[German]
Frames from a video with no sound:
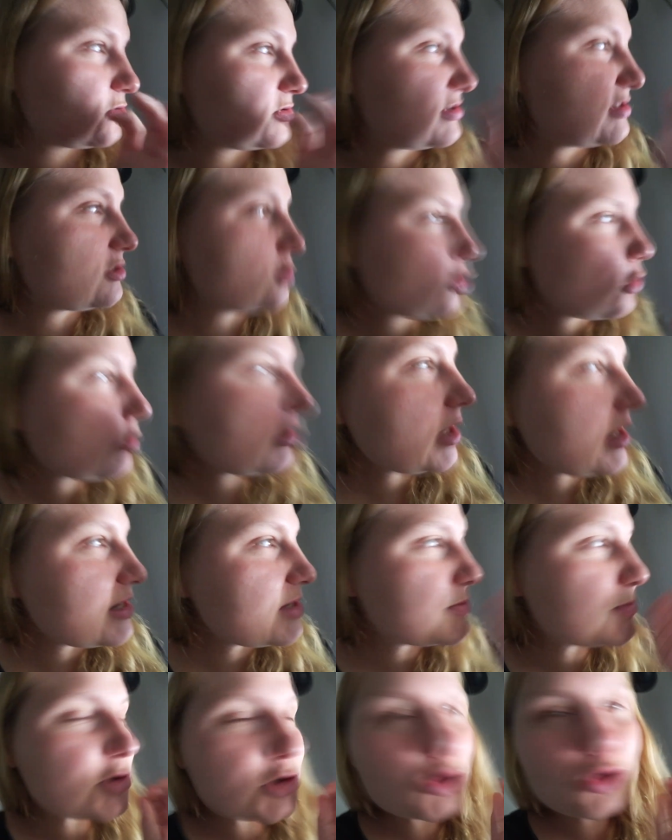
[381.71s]
es ist noch ein
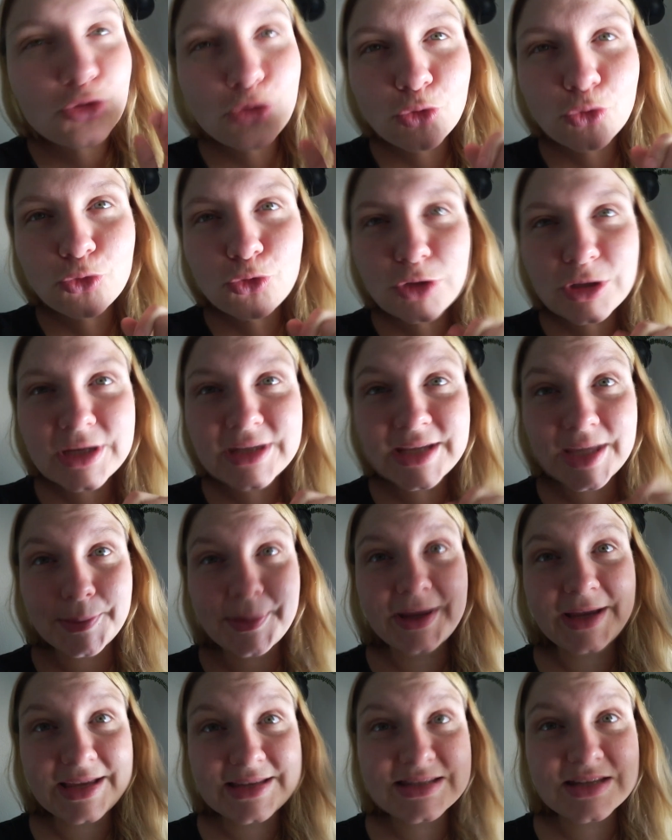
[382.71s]
kleines bisschen grünlich,
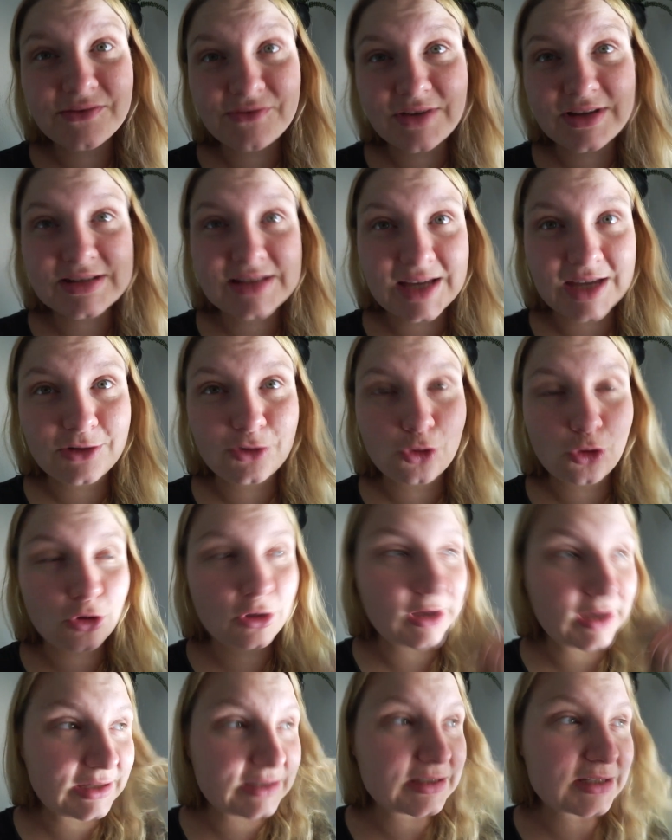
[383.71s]
aber gestern war es halt
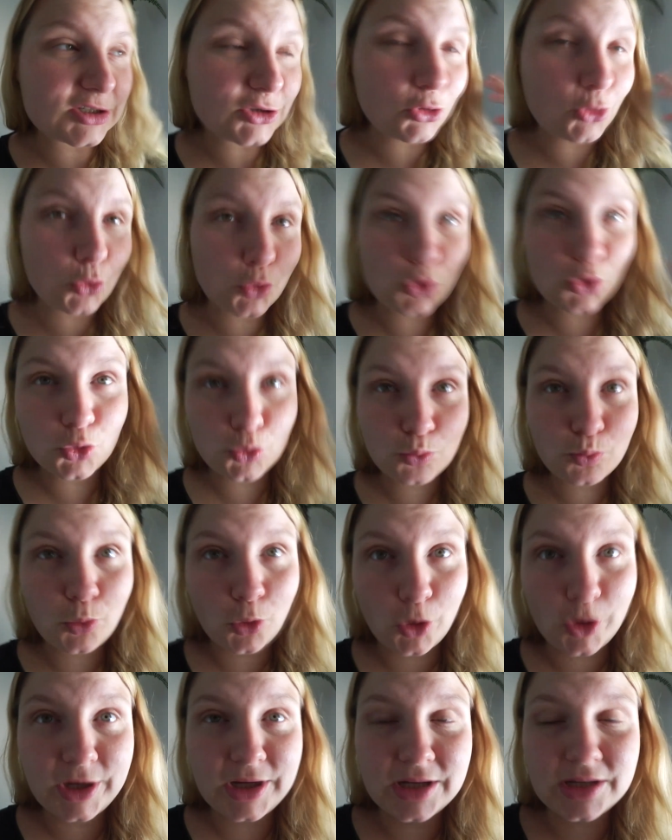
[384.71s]
noch richtig grün und
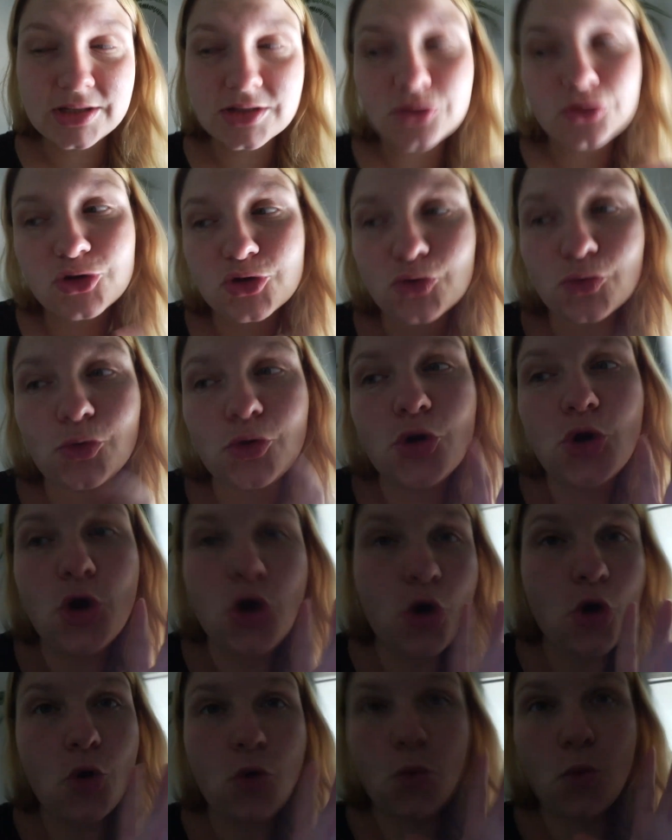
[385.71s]
bräunlich und so.
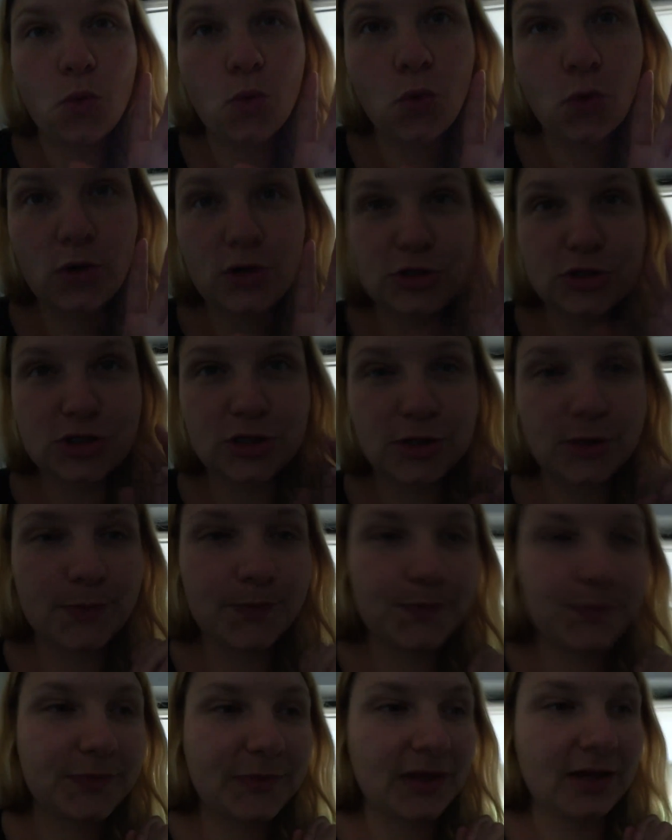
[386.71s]
Und
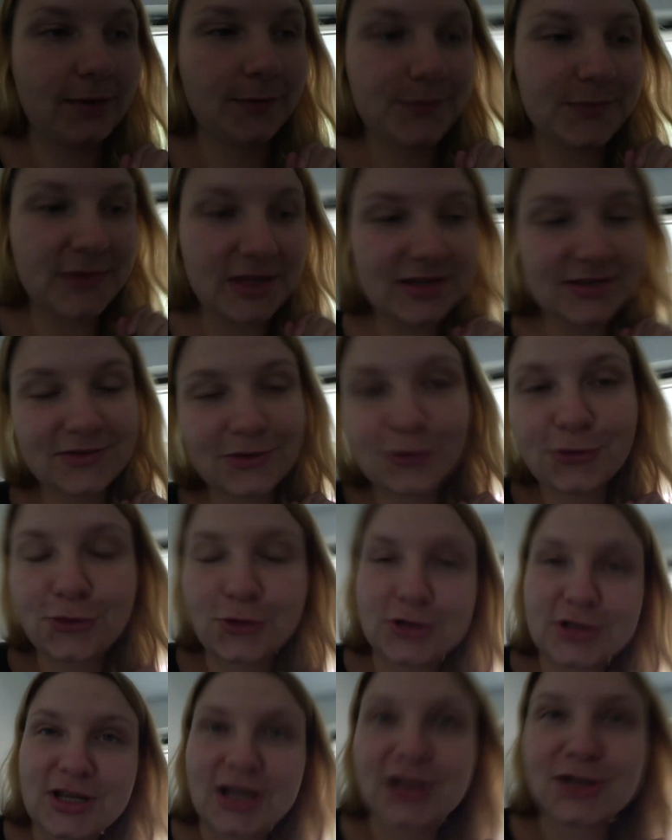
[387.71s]
ähm, ja, es wird
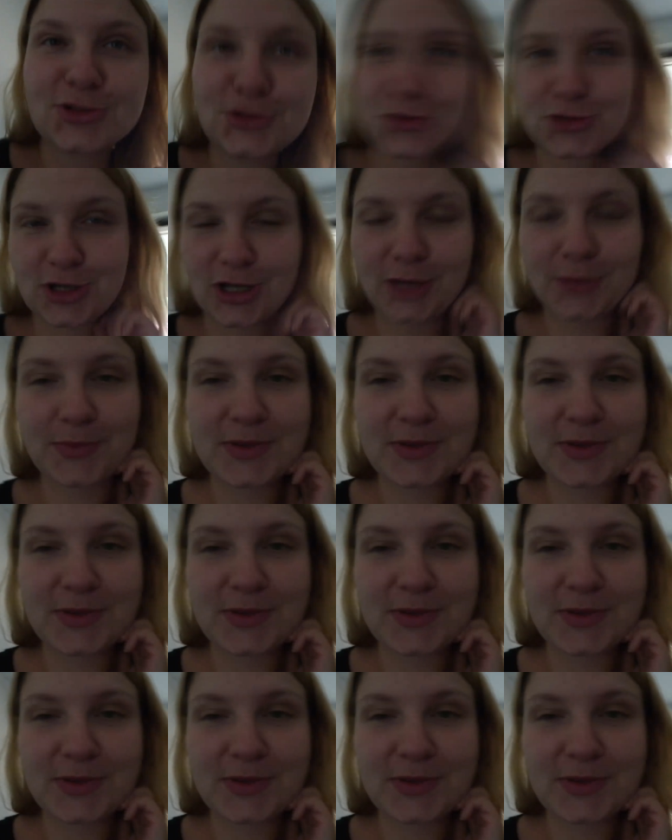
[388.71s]
von Tag zu Tag